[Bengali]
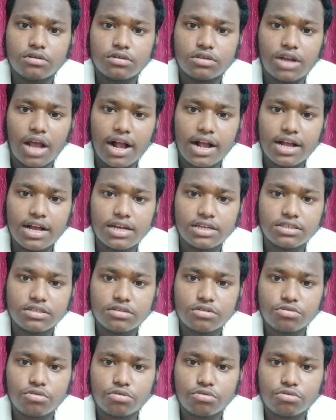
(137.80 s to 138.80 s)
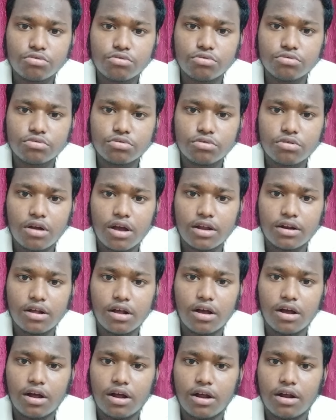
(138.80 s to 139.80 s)
টাকা আসে ততক্ষণ তো আর
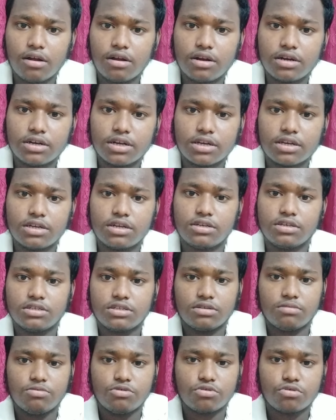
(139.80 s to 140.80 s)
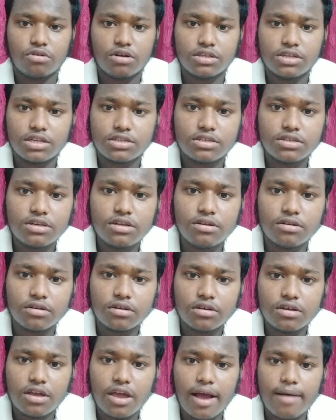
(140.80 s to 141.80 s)
এটাকে ডিস্ট্রিবিউট করা যাচ্ছে না
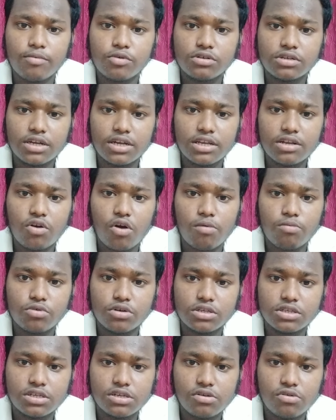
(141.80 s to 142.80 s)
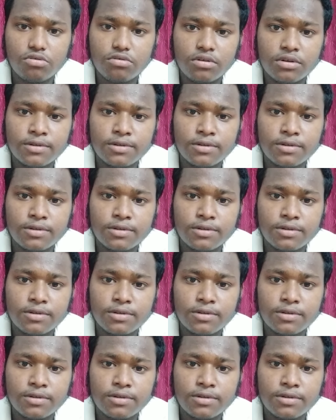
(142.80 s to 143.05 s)
এমনটাই খবরে ছিল